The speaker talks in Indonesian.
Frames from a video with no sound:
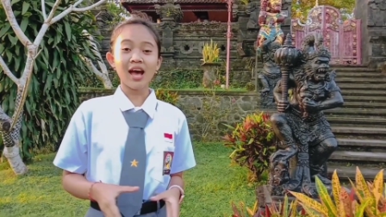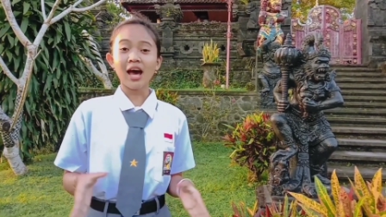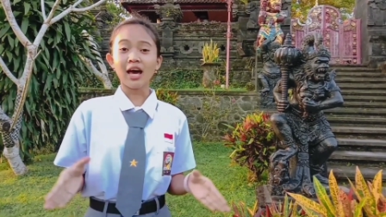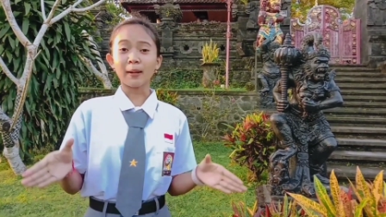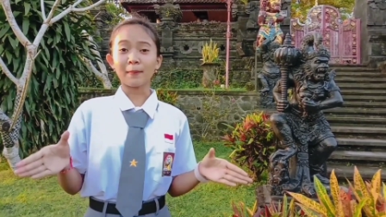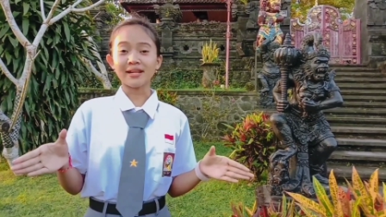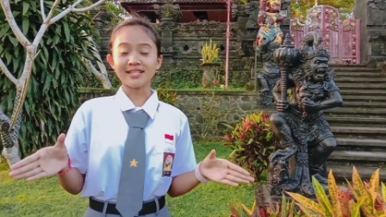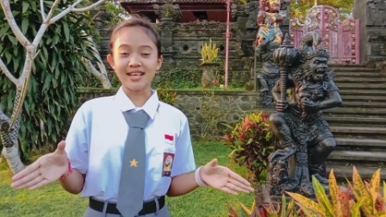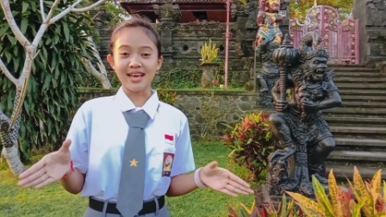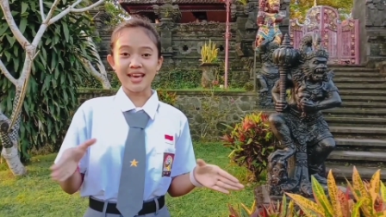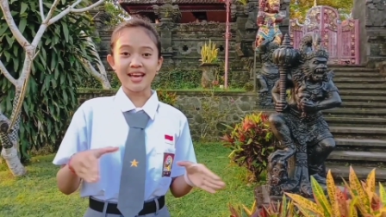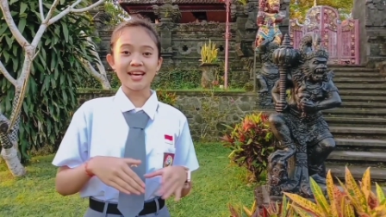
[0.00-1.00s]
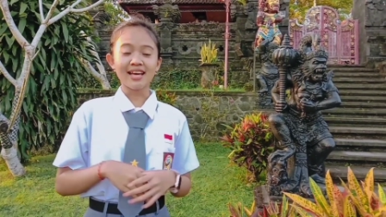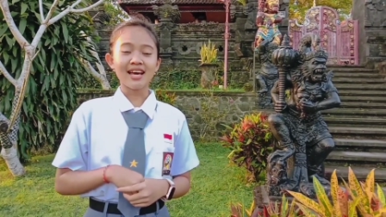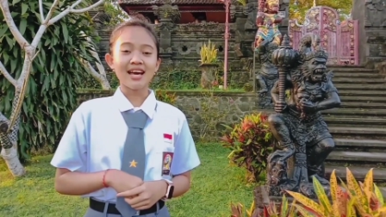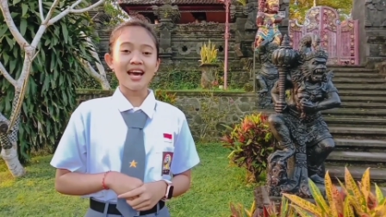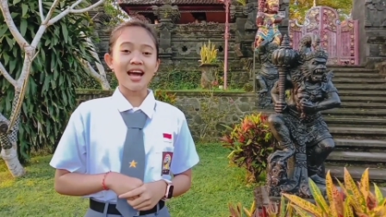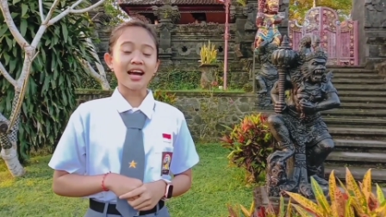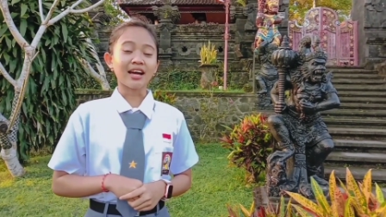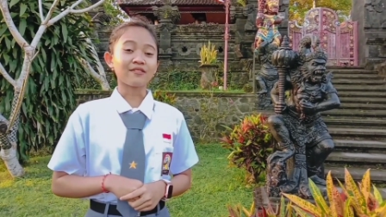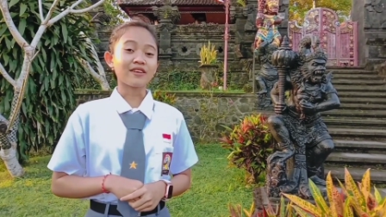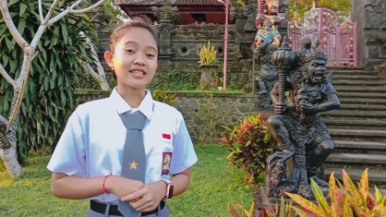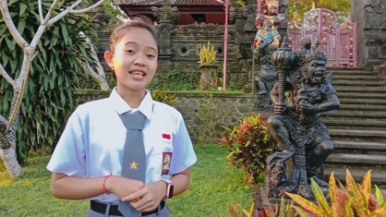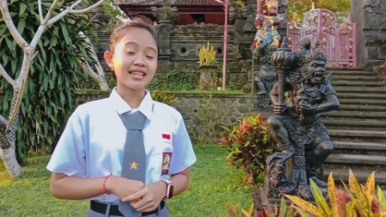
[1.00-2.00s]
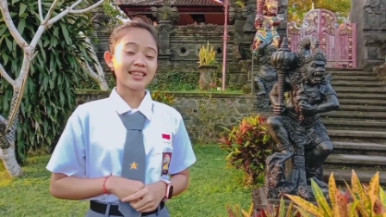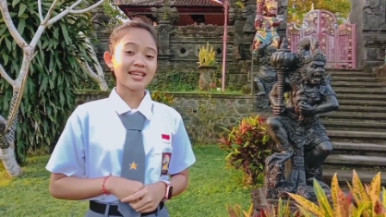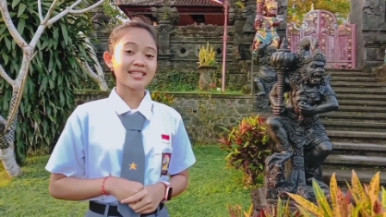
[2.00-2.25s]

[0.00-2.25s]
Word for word: Harapan saya, agar fasilitas